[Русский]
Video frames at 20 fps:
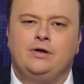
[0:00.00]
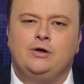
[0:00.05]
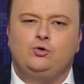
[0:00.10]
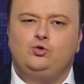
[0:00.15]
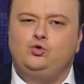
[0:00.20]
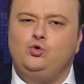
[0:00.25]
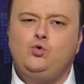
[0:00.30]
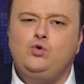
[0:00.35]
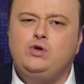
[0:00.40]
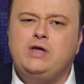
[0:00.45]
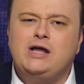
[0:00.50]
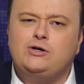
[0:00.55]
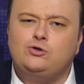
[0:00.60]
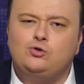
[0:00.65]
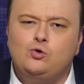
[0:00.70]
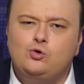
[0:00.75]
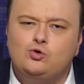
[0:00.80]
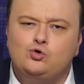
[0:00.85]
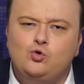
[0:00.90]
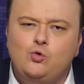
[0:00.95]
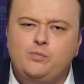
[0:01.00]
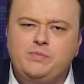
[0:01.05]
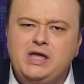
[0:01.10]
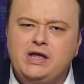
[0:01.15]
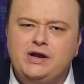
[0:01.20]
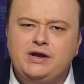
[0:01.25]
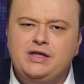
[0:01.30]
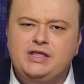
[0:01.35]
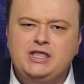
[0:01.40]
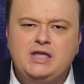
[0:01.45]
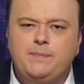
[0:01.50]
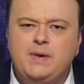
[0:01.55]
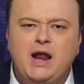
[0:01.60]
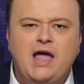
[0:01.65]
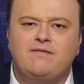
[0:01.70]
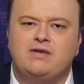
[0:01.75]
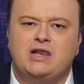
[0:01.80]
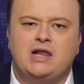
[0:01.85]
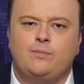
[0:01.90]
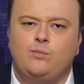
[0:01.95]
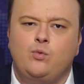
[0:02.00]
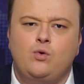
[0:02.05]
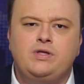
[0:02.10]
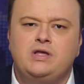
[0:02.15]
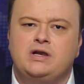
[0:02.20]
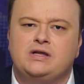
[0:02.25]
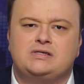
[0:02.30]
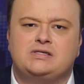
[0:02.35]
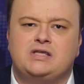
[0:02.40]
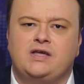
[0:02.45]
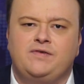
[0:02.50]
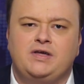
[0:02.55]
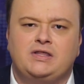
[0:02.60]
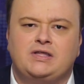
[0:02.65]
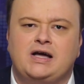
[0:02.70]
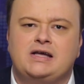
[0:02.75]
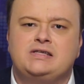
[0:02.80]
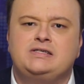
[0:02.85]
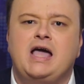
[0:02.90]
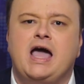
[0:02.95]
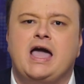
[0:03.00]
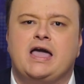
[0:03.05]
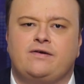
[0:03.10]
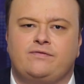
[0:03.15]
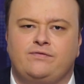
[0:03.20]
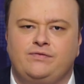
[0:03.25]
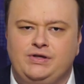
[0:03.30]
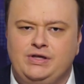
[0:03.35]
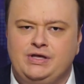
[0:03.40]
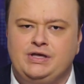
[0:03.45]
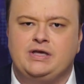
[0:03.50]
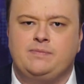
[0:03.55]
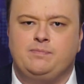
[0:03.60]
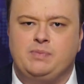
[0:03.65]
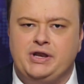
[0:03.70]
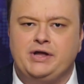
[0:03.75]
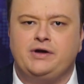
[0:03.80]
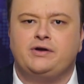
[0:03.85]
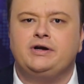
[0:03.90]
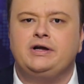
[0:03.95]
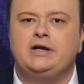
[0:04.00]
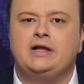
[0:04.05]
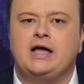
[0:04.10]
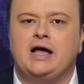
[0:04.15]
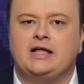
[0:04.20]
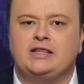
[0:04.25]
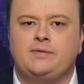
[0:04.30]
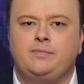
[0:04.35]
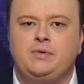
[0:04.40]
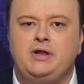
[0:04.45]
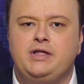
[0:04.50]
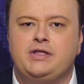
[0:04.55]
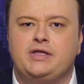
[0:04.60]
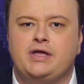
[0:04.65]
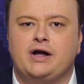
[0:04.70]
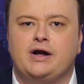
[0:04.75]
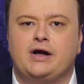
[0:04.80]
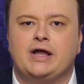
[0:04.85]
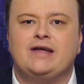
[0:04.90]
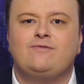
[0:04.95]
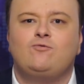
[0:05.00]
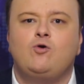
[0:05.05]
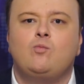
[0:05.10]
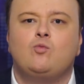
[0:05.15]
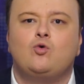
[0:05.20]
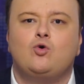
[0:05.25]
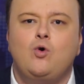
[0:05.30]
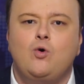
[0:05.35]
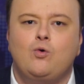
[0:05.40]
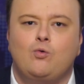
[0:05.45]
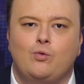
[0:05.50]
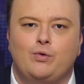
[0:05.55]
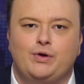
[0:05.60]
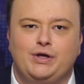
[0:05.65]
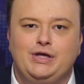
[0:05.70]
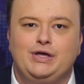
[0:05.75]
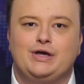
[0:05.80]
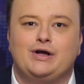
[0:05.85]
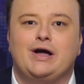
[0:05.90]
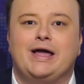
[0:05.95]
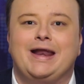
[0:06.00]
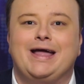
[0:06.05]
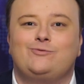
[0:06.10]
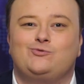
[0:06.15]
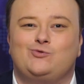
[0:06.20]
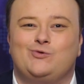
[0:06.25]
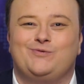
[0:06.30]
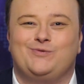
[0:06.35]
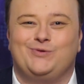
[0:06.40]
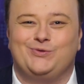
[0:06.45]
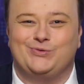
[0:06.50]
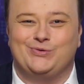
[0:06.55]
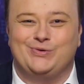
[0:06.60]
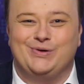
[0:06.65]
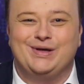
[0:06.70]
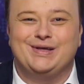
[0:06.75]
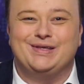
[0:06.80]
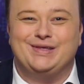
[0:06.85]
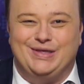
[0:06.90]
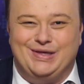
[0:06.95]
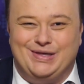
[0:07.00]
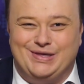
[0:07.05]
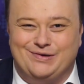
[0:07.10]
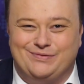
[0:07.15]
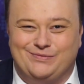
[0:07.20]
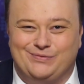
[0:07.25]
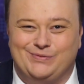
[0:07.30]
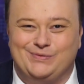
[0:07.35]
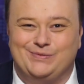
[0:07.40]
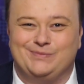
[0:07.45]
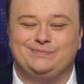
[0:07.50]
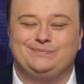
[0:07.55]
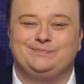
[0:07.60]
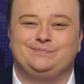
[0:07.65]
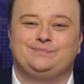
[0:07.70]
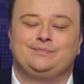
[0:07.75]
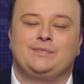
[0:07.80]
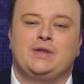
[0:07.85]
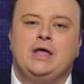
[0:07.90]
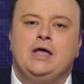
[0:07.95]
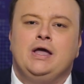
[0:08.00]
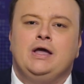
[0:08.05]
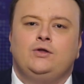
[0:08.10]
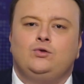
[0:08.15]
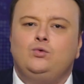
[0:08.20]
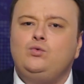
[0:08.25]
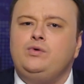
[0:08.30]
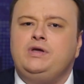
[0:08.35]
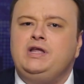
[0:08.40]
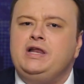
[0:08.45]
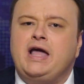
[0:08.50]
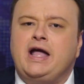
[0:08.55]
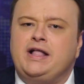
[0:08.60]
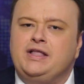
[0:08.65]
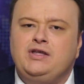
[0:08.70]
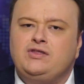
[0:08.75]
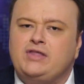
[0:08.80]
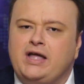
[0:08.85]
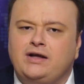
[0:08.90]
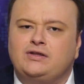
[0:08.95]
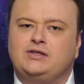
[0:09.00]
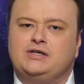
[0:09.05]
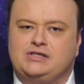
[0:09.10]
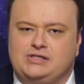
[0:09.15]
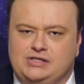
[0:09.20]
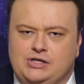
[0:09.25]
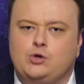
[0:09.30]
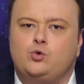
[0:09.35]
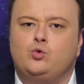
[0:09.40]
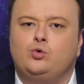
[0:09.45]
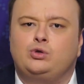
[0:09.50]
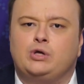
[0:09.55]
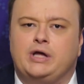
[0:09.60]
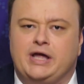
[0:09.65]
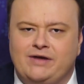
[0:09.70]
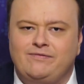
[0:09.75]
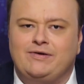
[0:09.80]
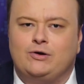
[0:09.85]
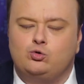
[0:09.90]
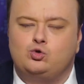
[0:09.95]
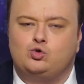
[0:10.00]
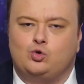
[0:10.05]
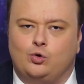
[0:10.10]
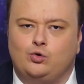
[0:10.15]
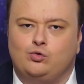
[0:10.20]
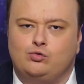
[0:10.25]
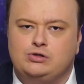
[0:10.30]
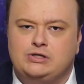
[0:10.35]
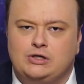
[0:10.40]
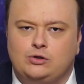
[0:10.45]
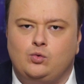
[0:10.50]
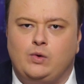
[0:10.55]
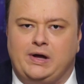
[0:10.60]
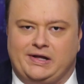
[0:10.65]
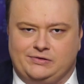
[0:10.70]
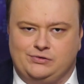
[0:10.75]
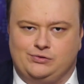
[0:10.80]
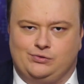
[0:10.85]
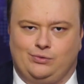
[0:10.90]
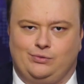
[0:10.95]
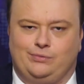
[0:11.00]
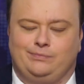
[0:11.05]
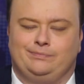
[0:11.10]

Чую я, что шумеры неправильно поняли совет хозяев и перекрыли отопление Кривому Рогу и горячую воду Киеву. Ну или они так тестируют революционную ситуацию.